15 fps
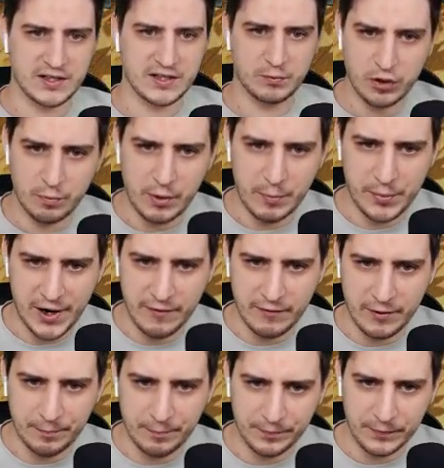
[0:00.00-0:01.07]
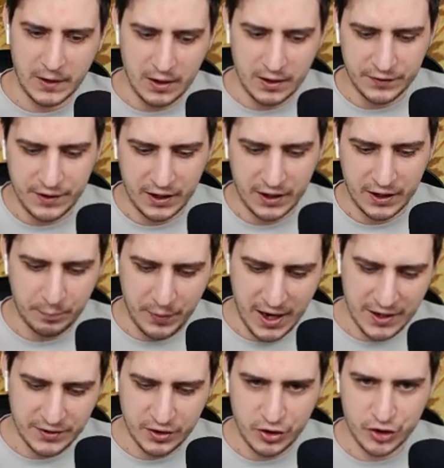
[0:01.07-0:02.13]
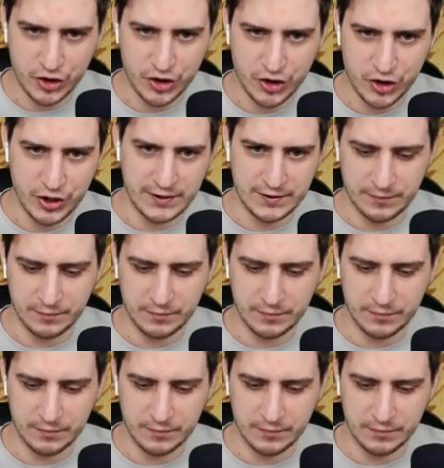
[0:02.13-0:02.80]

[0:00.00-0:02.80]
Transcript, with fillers: все поправим. Так, 5 и 6.